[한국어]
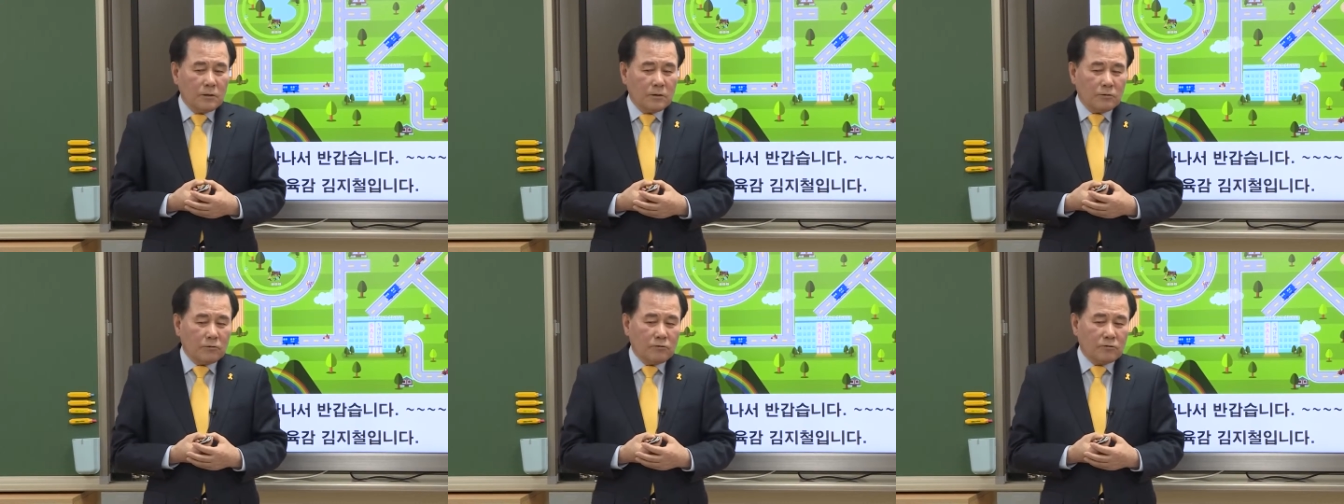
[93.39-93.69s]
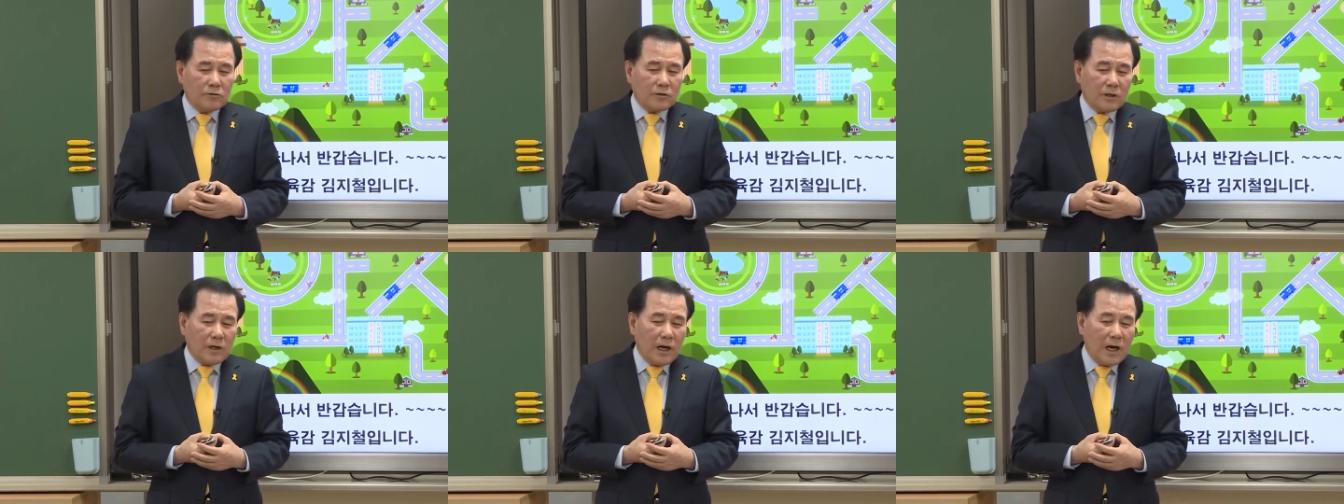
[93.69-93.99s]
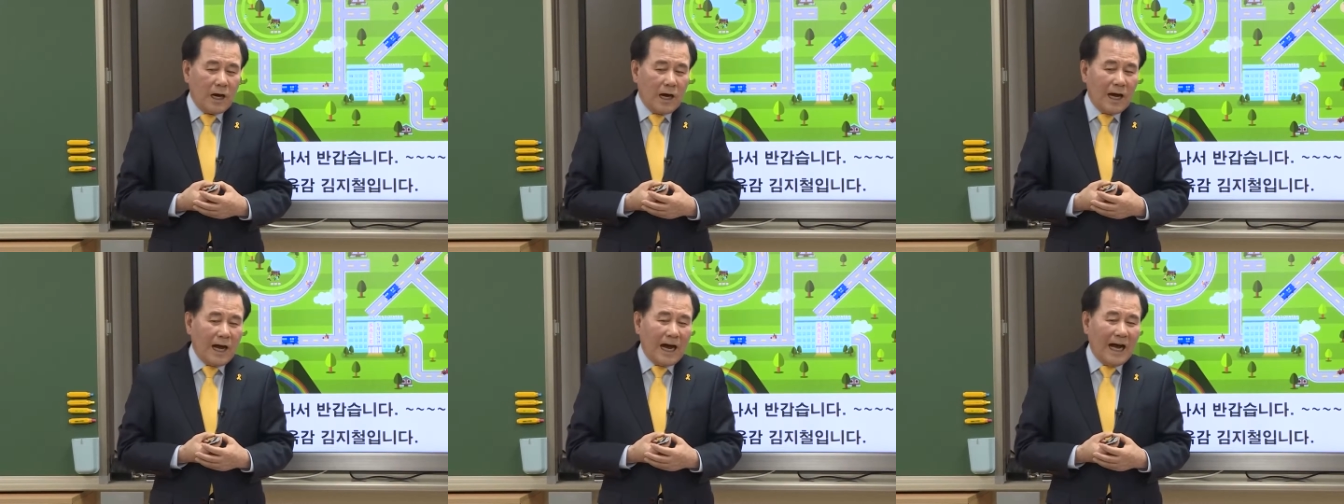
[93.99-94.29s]

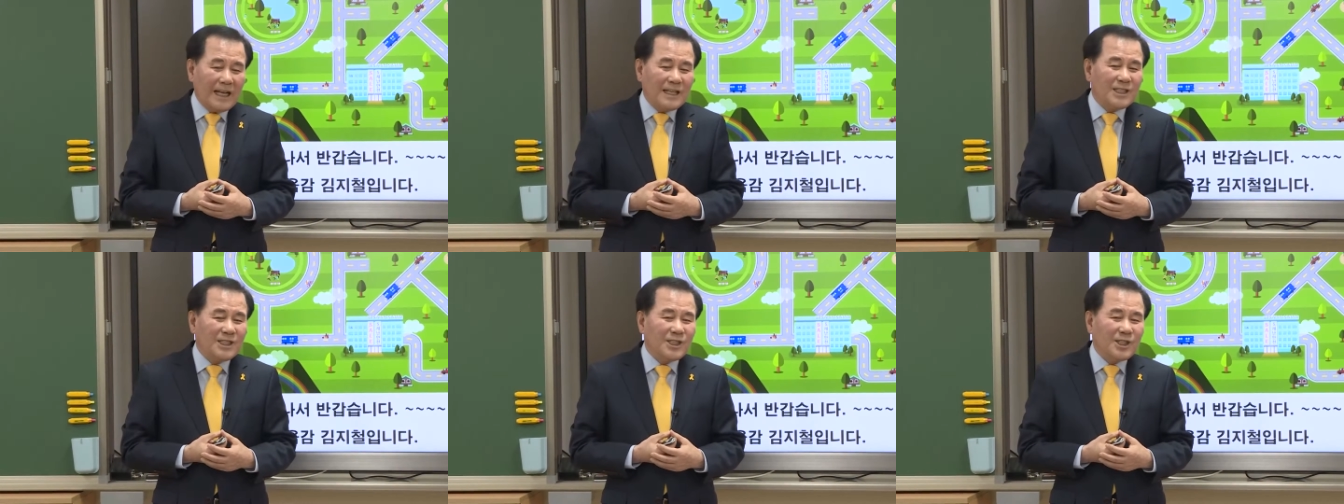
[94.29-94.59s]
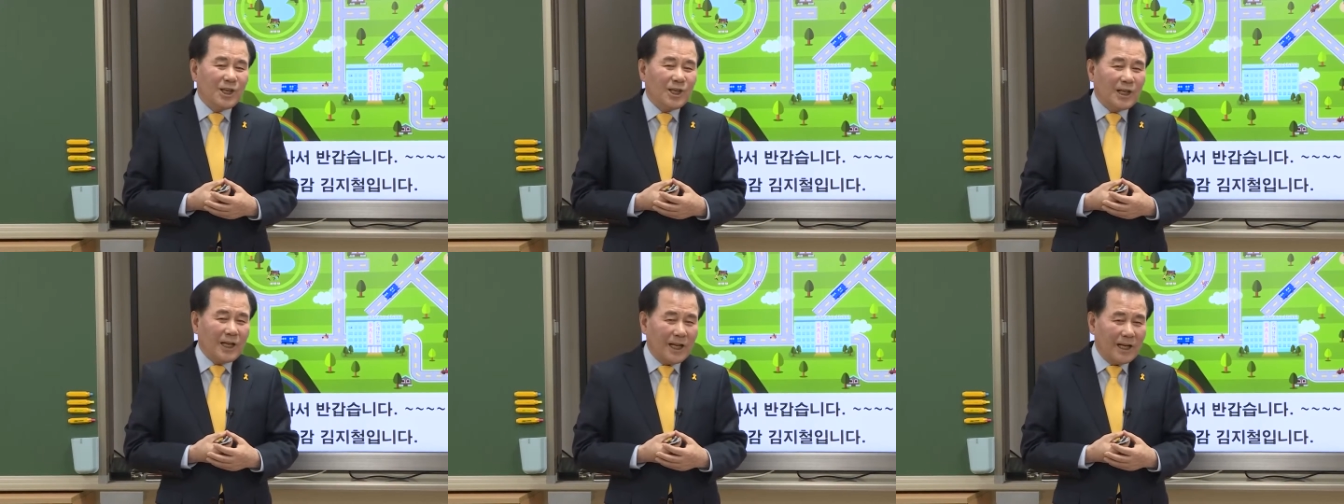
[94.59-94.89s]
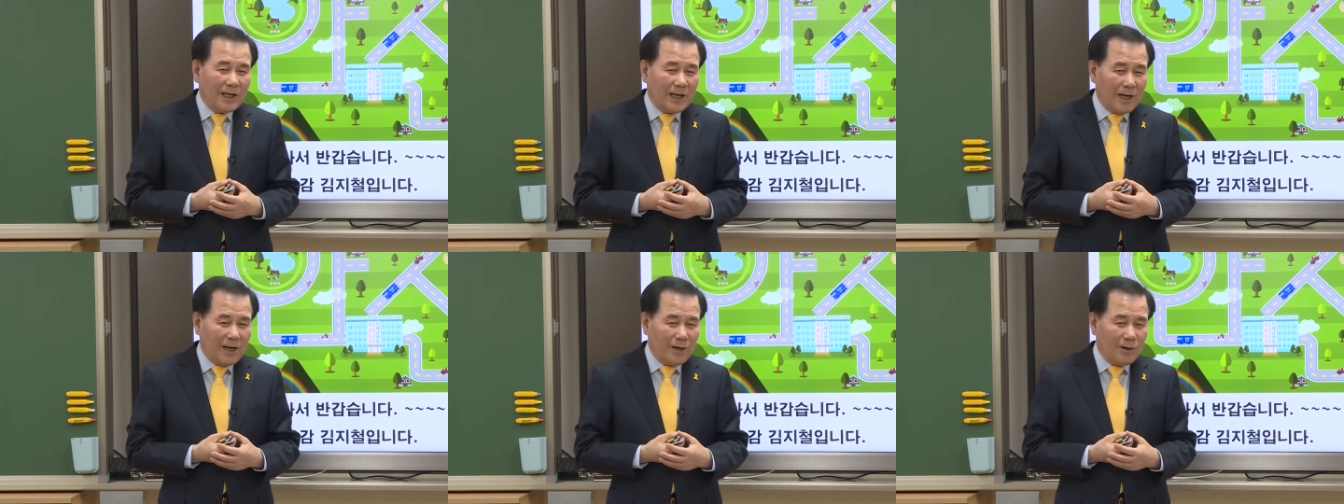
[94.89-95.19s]
국가 안전의
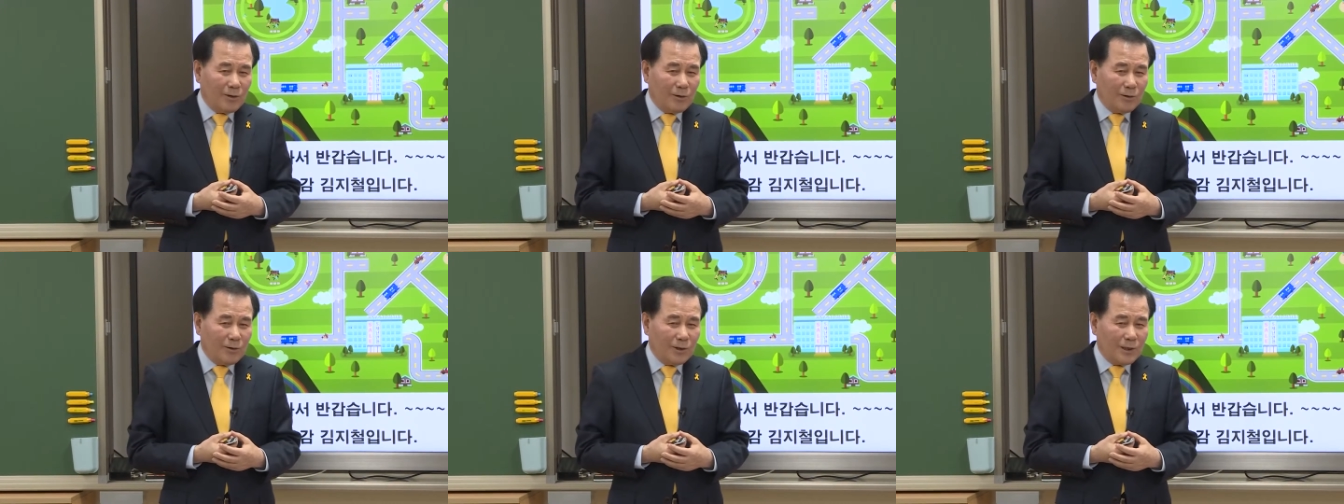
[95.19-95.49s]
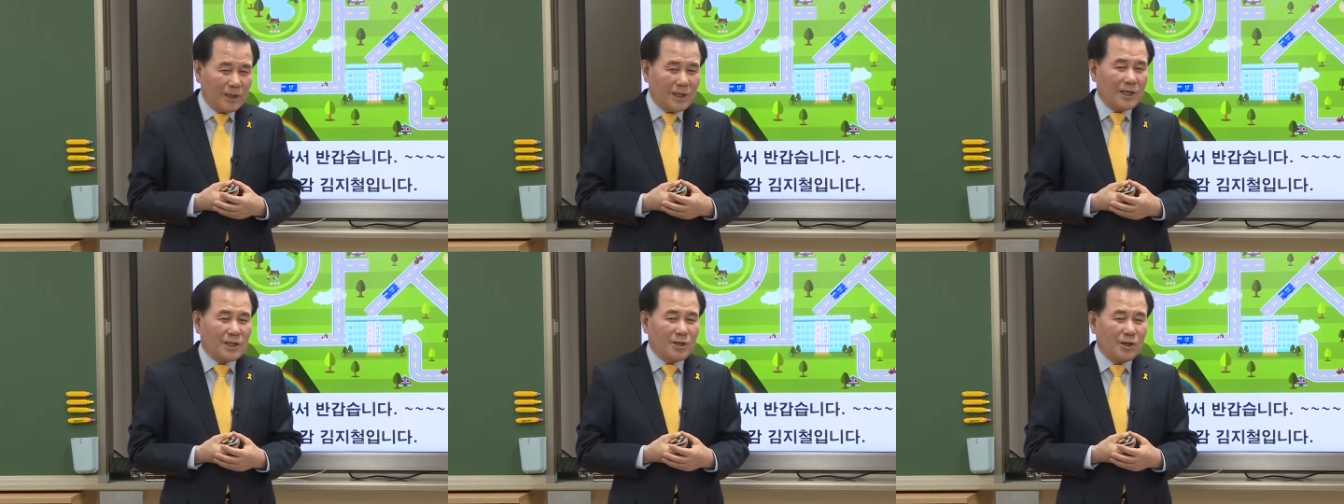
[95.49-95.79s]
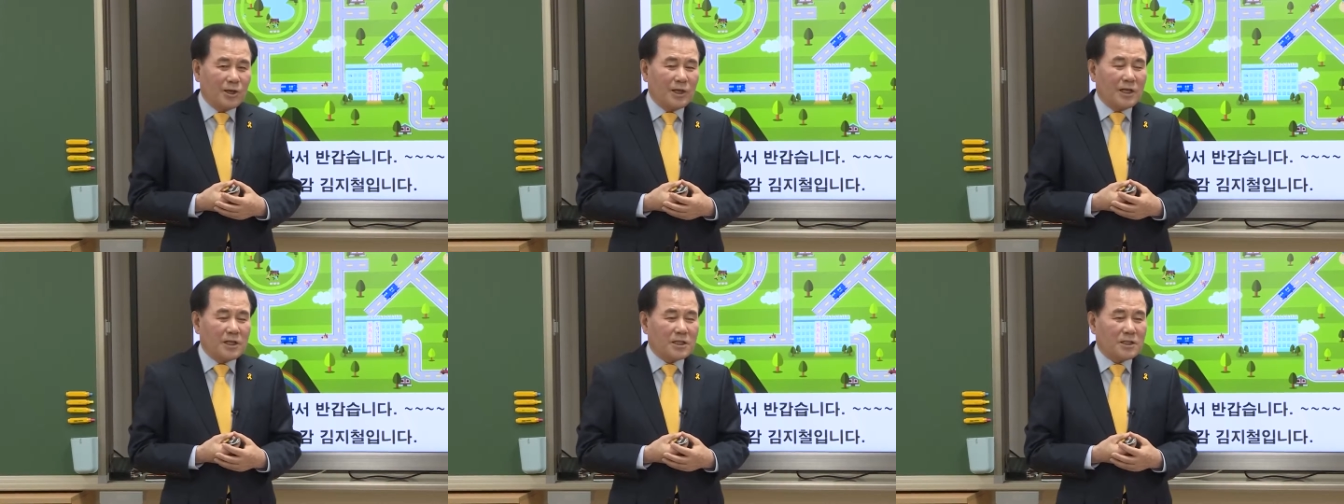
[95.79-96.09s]
날로 이렇게
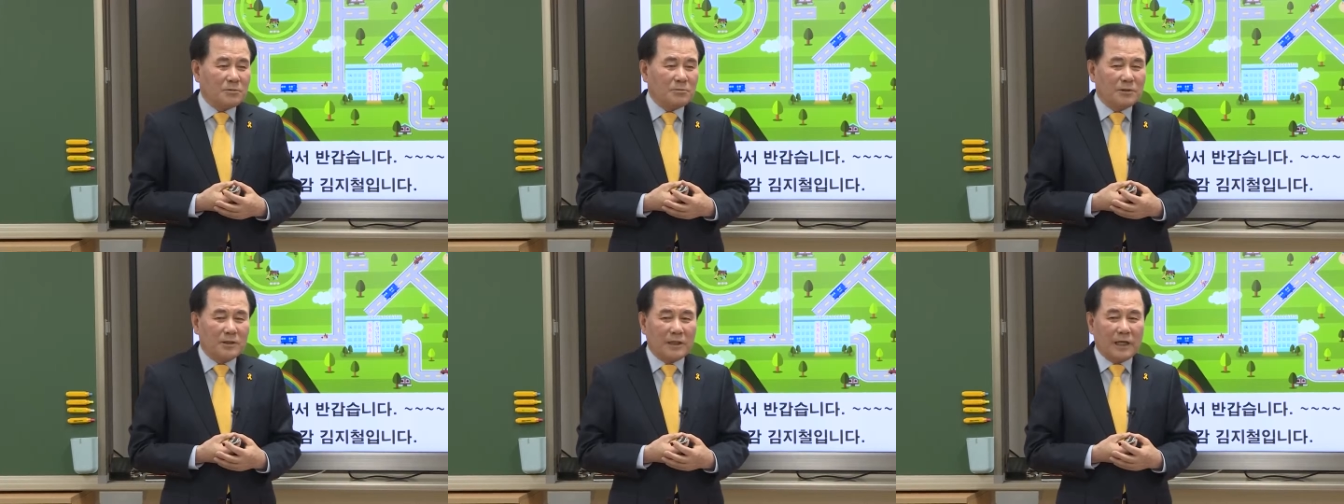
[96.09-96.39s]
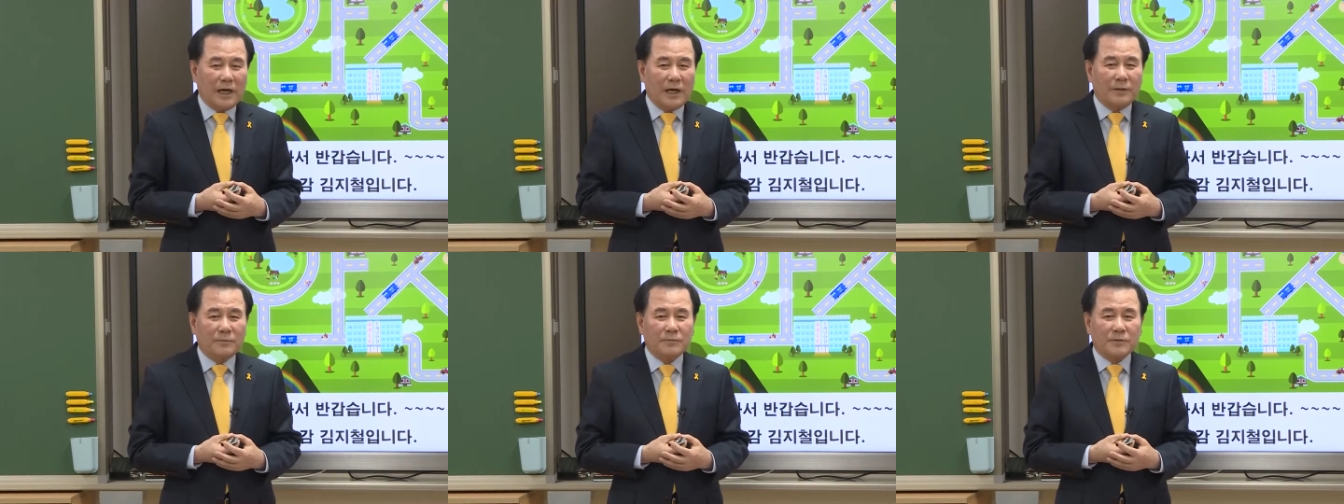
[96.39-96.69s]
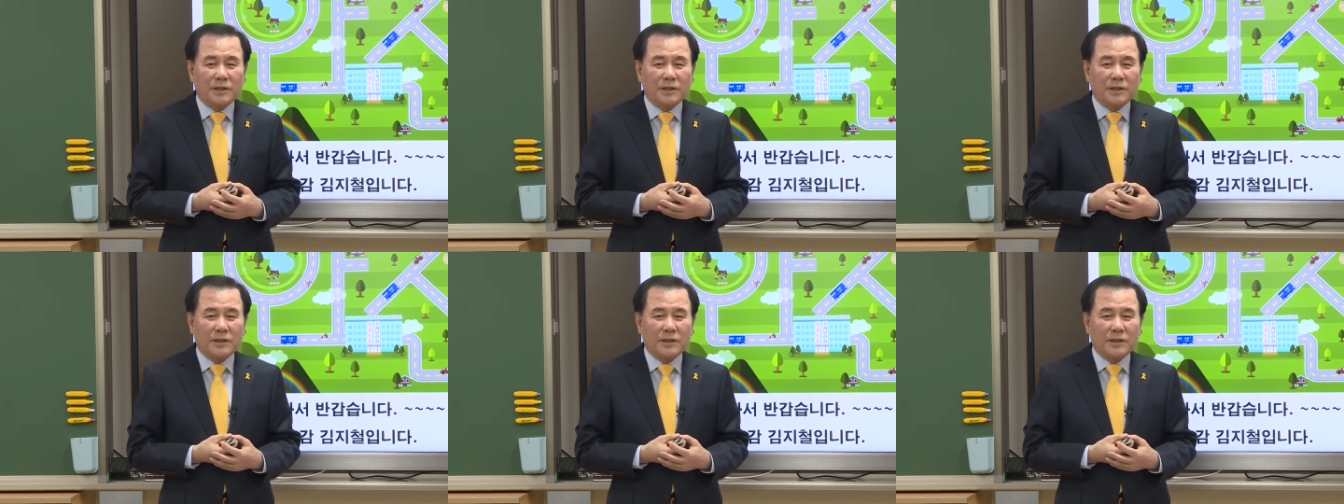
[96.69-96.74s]
정했습니다.